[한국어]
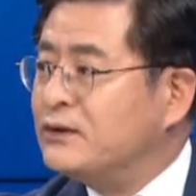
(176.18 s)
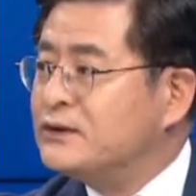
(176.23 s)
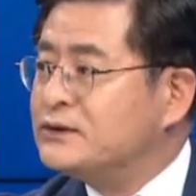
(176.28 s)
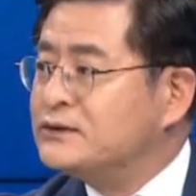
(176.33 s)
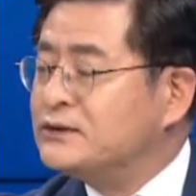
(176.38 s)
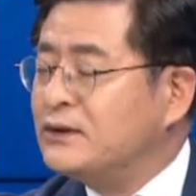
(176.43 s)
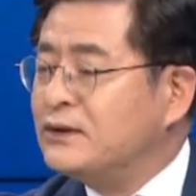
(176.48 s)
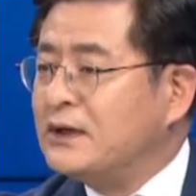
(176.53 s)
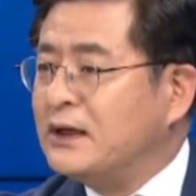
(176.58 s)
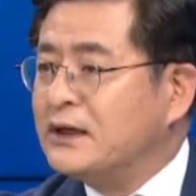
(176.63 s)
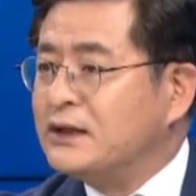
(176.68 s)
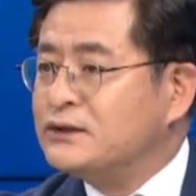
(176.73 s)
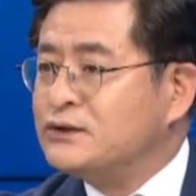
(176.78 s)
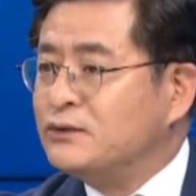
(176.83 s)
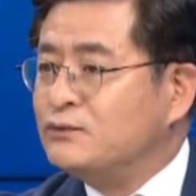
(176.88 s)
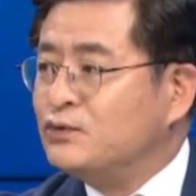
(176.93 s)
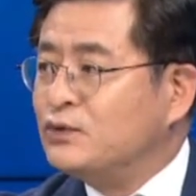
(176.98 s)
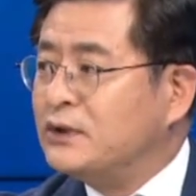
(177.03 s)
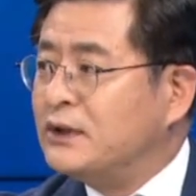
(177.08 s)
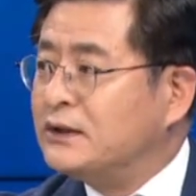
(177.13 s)
거기서 각계
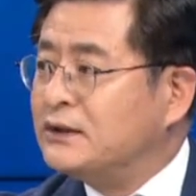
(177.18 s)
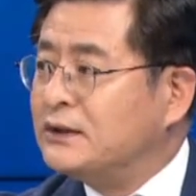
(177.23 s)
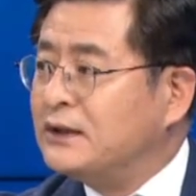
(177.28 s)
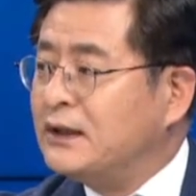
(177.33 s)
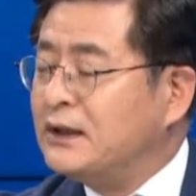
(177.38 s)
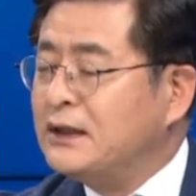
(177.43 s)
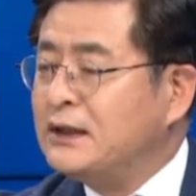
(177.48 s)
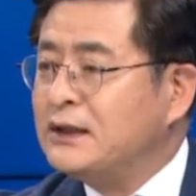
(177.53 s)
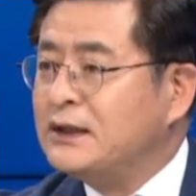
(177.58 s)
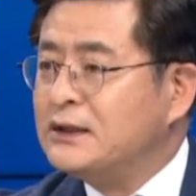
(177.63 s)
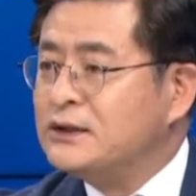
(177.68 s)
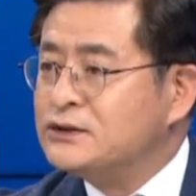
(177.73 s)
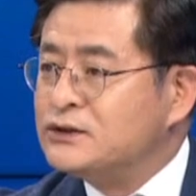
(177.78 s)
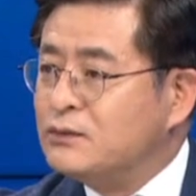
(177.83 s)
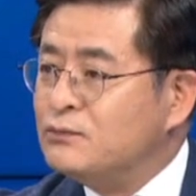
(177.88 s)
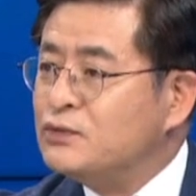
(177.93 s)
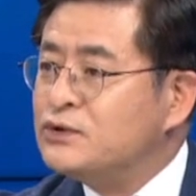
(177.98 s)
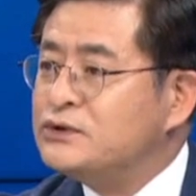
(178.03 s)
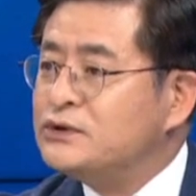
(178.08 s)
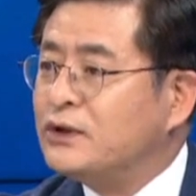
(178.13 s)
전문가들의
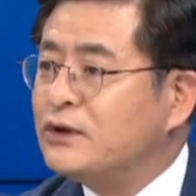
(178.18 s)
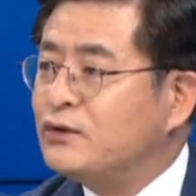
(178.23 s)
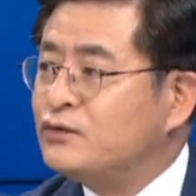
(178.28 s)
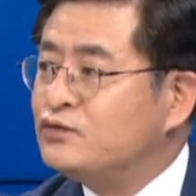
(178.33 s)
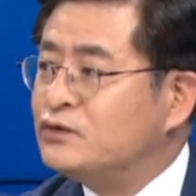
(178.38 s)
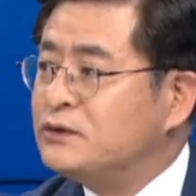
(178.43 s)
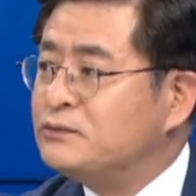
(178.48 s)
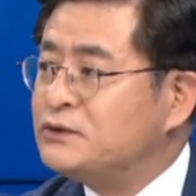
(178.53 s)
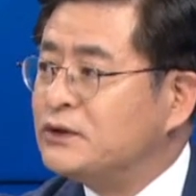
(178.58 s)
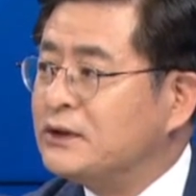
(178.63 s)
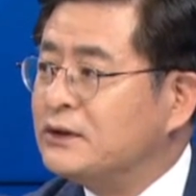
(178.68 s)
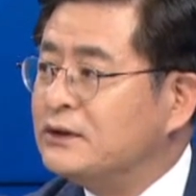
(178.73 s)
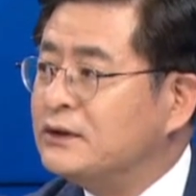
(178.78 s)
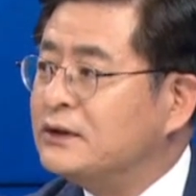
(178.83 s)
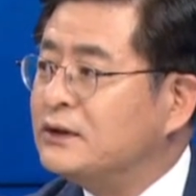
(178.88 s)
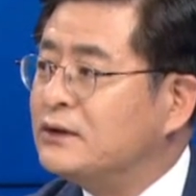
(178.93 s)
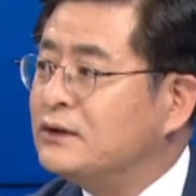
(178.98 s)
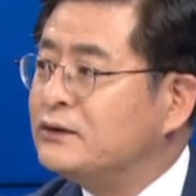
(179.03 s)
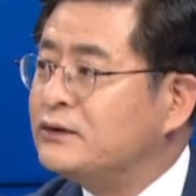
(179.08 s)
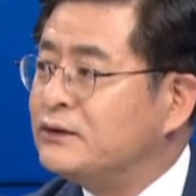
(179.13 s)
전문적이고 중립적인
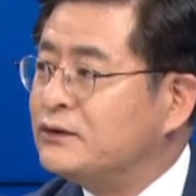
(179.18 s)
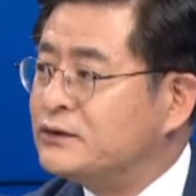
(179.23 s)
의견을